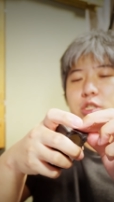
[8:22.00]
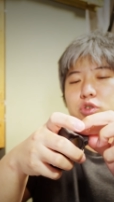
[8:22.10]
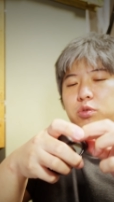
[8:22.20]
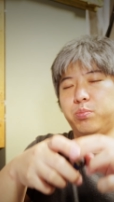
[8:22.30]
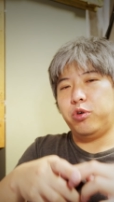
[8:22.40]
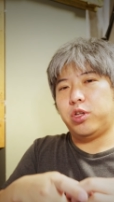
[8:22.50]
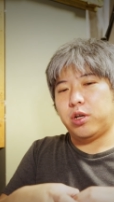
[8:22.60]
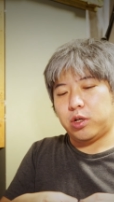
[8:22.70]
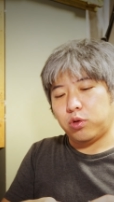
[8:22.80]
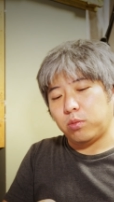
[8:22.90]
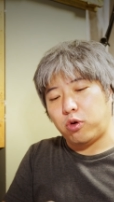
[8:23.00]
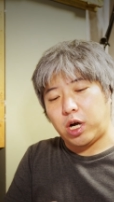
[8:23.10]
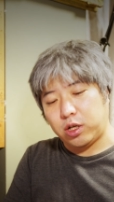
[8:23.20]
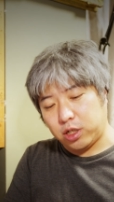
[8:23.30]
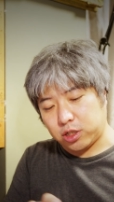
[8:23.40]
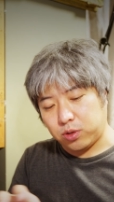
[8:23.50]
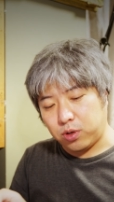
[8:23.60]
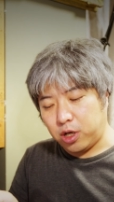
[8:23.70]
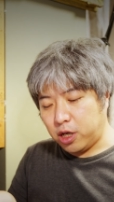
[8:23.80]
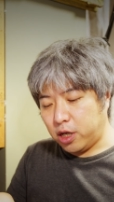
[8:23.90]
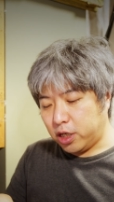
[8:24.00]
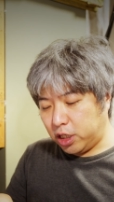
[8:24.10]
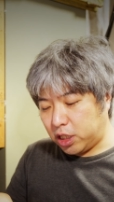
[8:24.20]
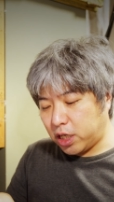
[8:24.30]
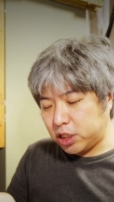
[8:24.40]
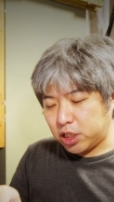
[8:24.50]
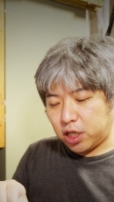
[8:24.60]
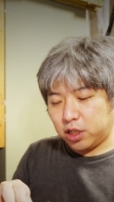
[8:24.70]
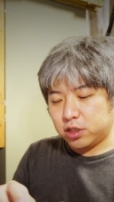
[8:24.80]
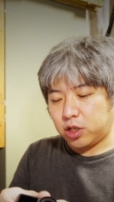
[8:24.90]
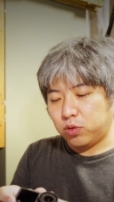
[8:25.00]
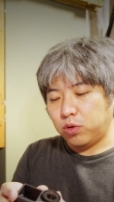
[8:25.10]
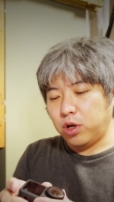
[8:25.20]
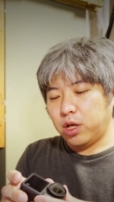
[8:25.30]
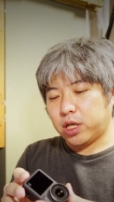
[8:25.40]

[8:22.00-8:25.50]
属っぽいっていうのがとてもわかるんですよ。に対してなんですけど、